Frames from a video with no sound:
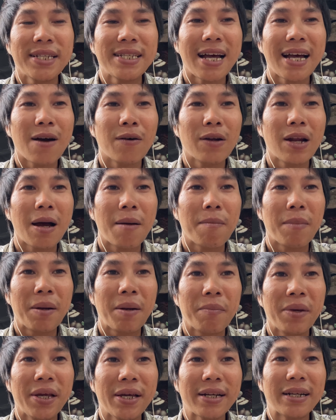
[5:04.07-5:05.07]
sao là
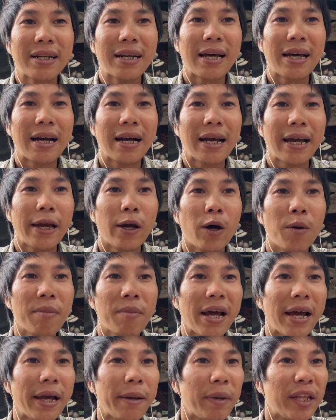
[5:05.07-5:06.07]
mình biết là ngày hôm
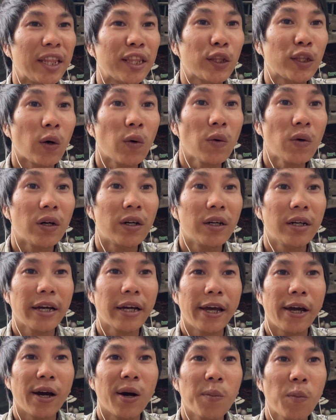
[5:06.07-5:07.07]
nay mình tốt hơn
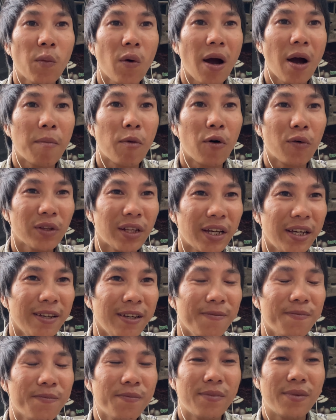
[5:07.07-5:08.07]
ngày hôm qua một tí
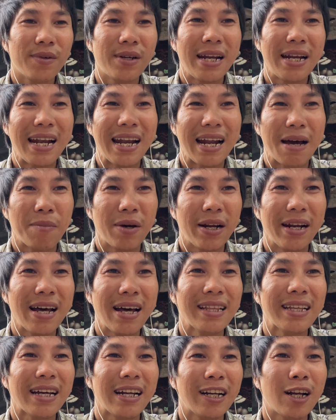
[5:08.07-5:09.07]
là mình
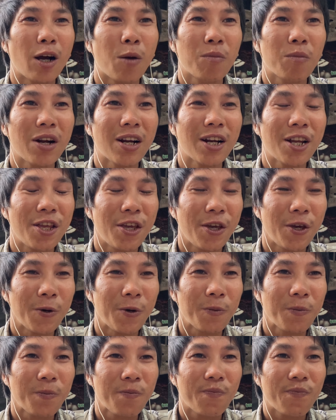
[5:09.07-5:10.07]
đã thành công rất là nhiều
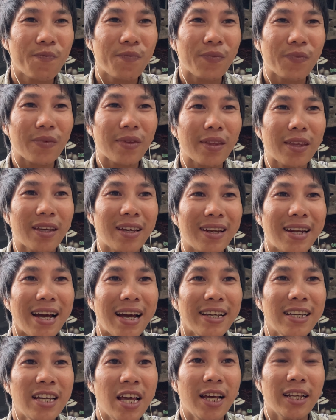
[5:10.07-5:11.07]

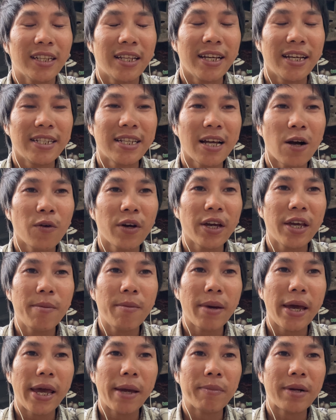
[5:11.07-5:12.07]
đấy thì sau khi
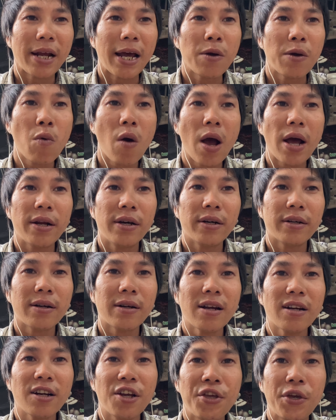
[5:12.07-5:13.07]
mà em trải qua được
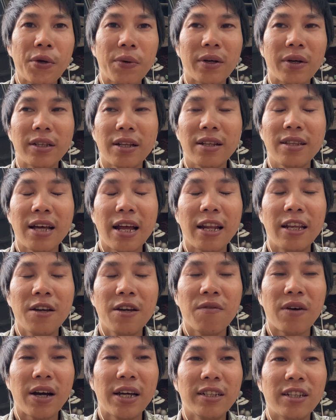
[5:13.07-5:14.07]
rất là nhiều cái tỉnh thành như
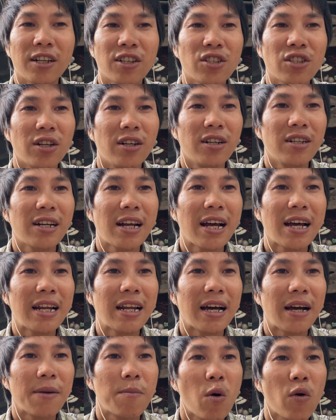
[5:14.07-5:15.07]
vậy thật sự ra
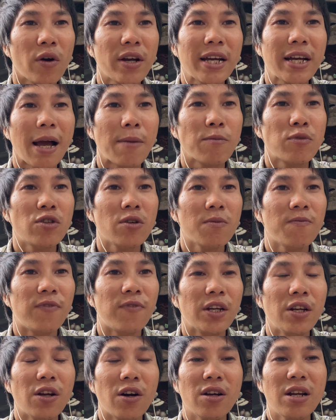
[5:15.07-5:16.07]
là một cái cảm xúc
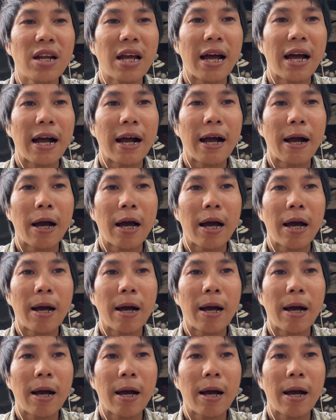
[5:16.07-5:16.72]
phải nói là